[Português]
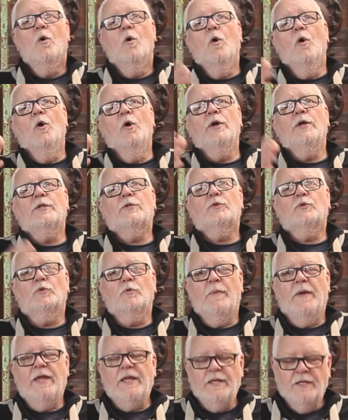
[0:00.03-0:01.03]
Oi,
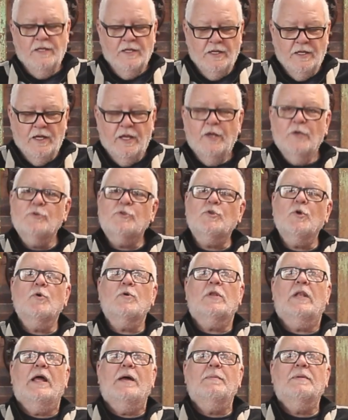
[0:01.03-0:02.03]
tudo bem? Eu
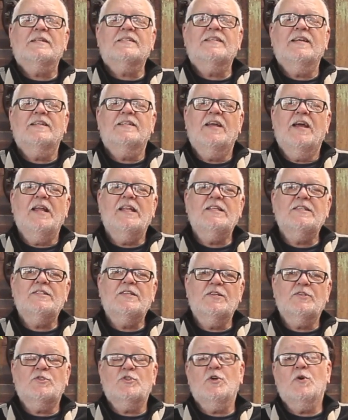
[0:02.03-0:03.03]
sou Cleber Saideles
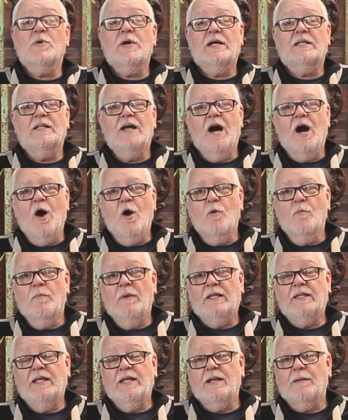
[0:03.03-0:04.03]
e este é o canal
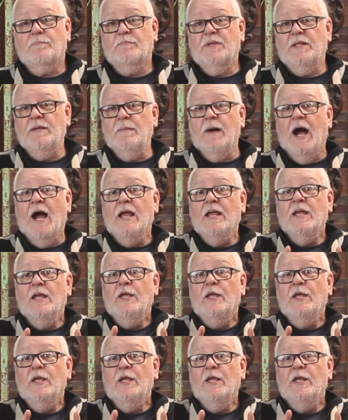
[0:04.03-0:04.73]
Madeira Prima